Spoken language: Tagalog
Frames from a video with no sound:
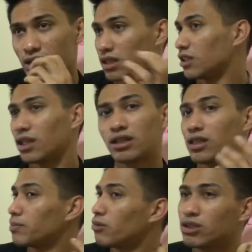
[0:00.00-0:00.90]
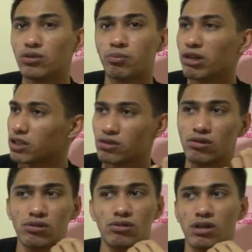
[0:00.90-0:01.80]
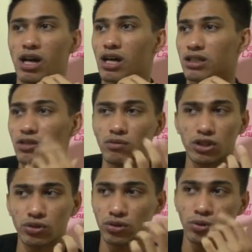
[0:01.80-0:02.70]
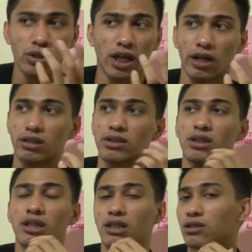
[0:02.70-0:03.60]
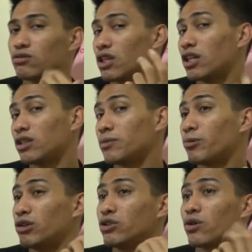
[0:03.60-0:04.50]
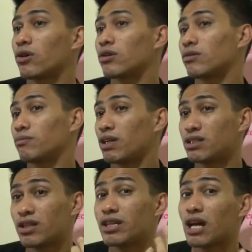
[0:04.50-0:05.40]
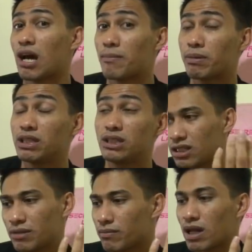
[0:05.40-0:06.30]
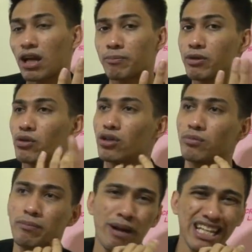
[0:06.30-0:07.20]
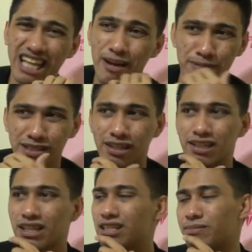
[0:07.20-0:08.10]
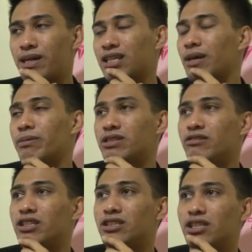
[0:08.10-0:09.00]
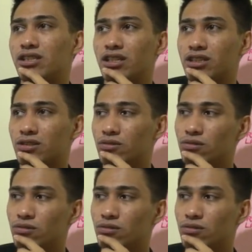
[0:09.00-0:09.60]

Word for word: nat natitipuhan yung pwesto, uh, sitwasyon, lugar, kung saan natitipuhan yung mag-stay na company. Kasi malaki pa yung ano ba, bata pa sila guys, bata pa si Renegade sa H2.